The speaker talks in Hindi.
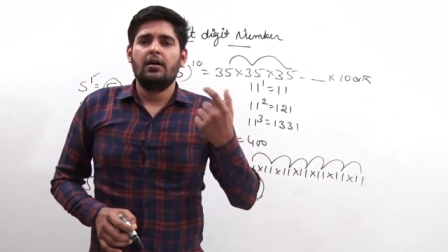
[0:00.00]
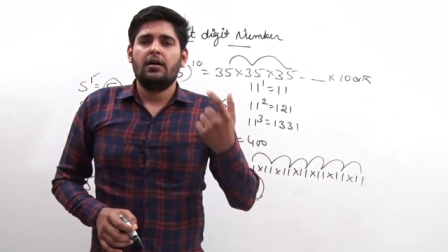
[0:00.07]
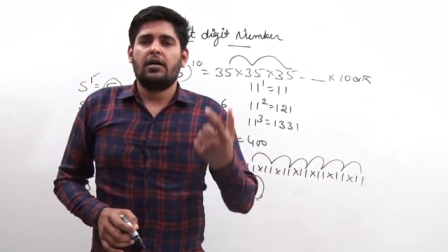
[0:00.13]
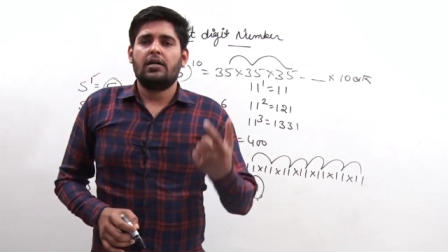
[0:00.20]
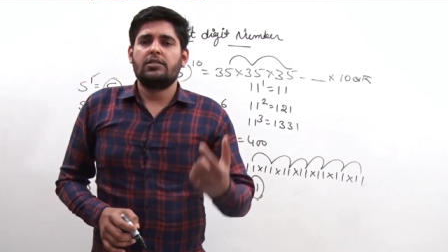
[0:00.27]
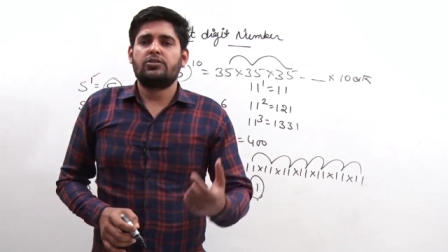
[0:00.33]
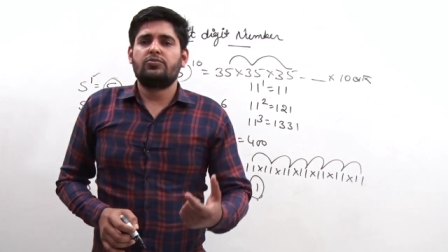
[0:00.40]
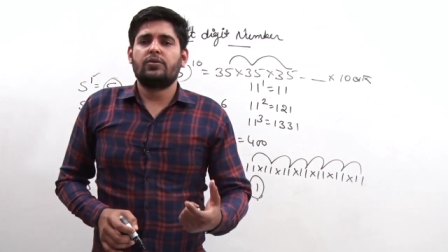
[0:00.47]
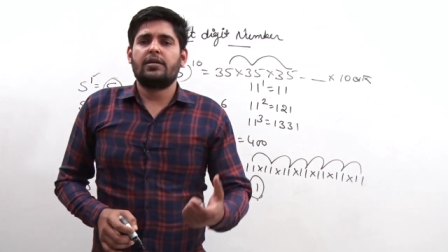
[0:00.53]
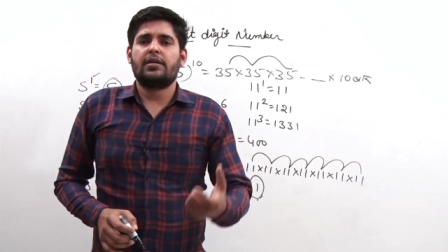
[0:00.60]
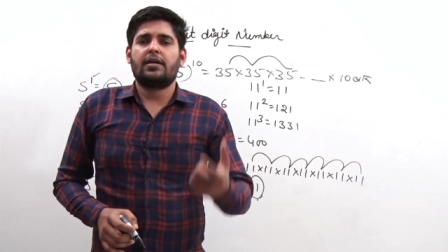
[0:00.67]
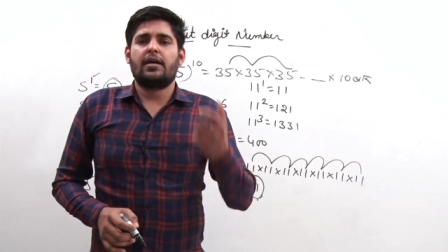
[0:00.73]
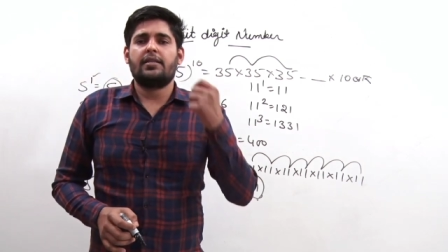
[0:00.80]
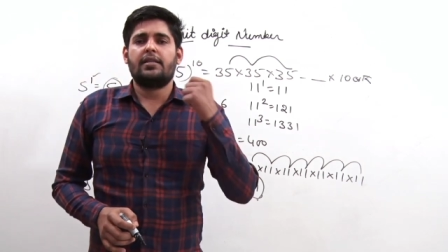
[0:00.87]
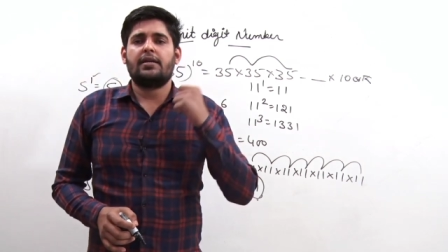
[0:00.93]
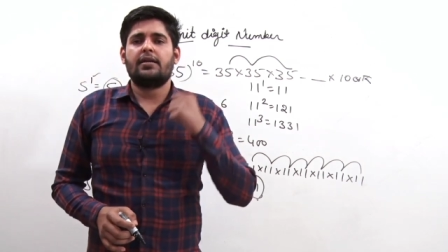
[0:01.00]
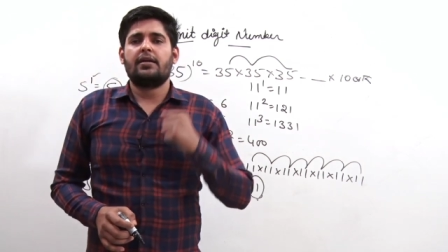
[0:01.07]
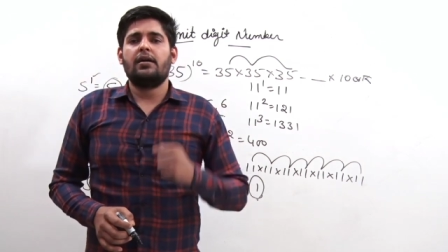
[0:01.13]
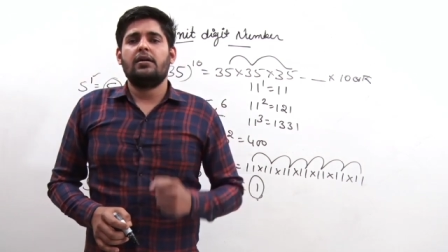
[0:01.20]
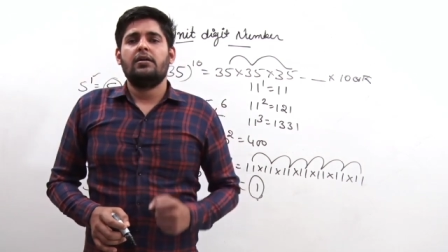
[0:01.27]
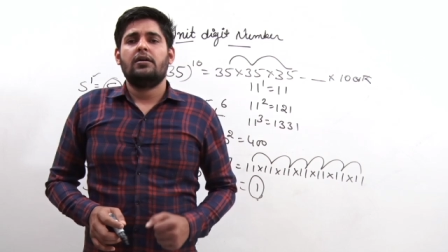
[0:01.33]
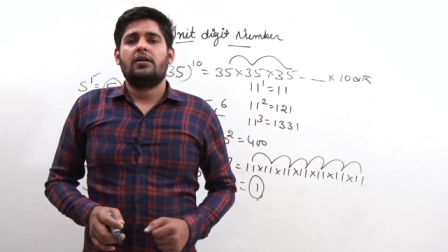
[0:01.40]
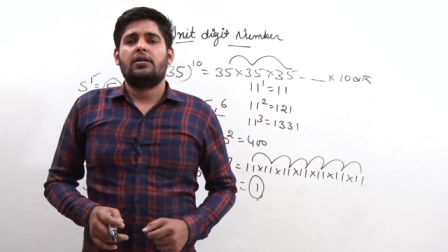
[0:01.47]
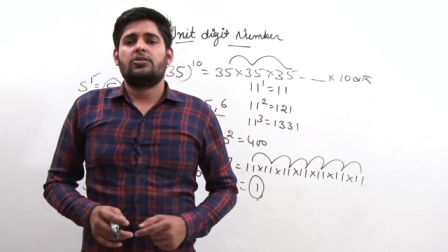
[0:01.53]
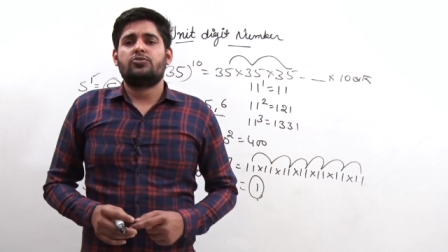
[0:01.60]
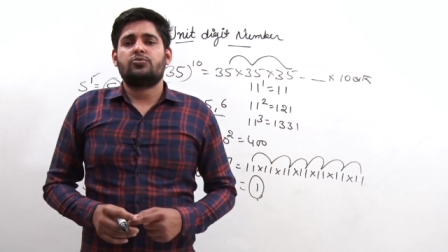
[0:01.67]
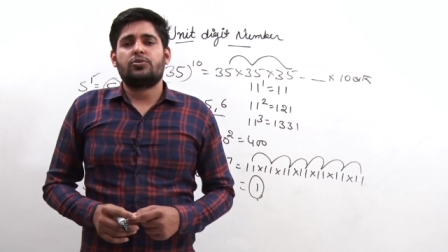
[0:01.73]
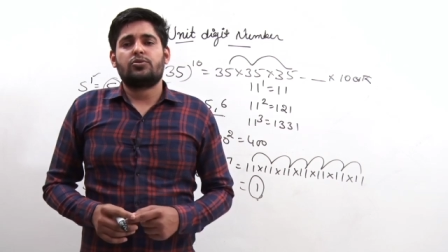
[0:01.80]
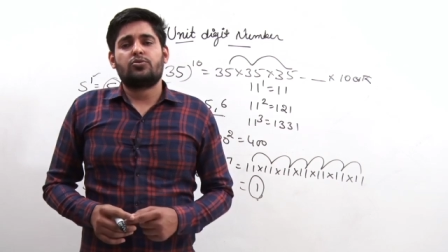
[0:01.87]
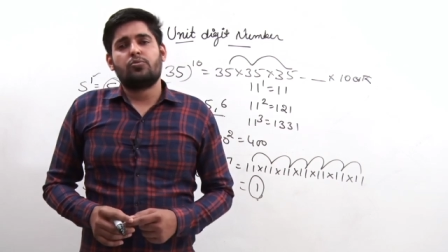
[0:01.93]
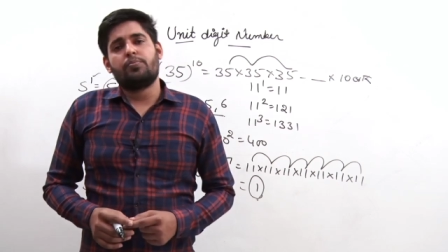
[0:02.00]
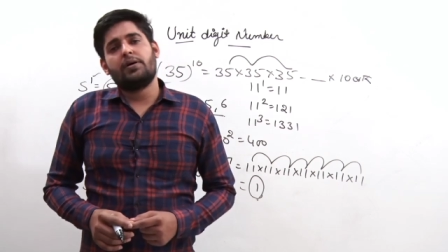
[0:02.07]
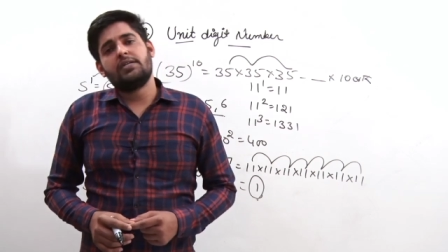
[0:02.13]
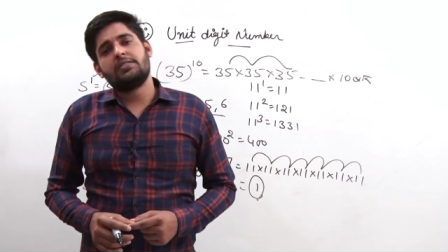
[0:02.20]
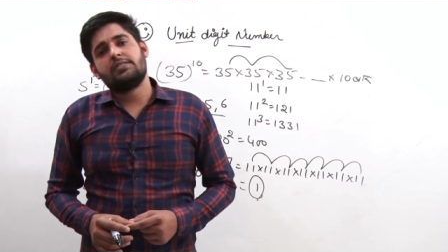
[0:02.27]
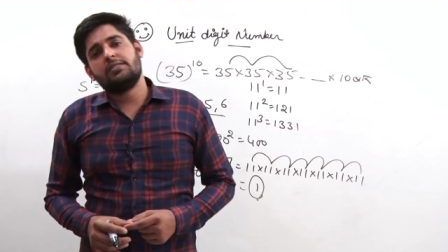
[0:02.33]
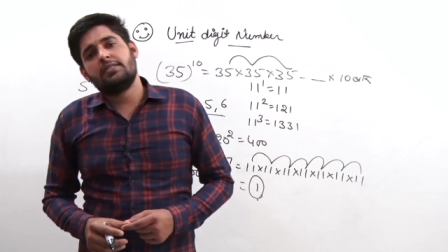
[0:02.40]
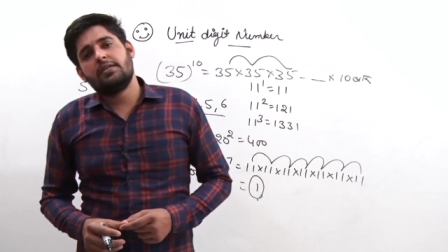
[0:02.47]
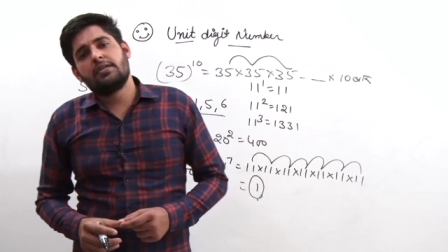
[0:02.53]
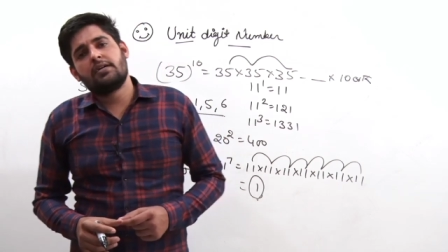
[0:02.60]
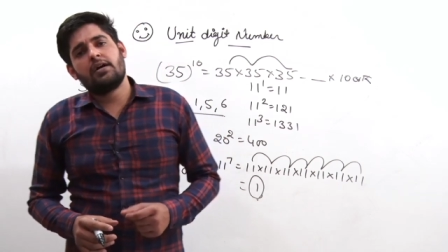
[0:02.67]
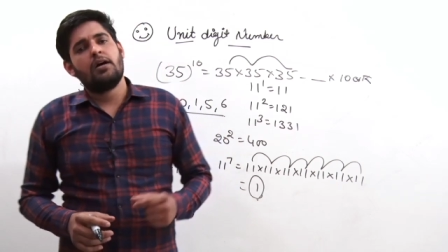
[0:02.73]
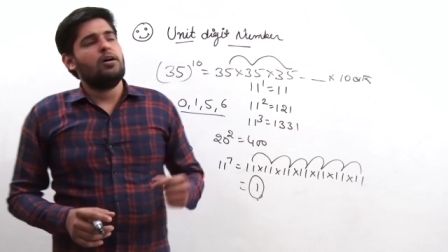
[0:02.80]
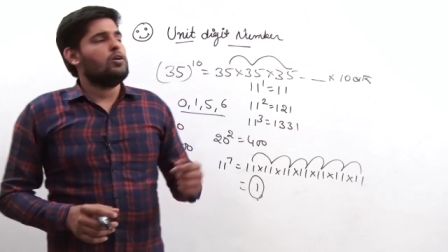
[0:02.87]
आंसर क्या देगा आंसर तो पाँच ही देगा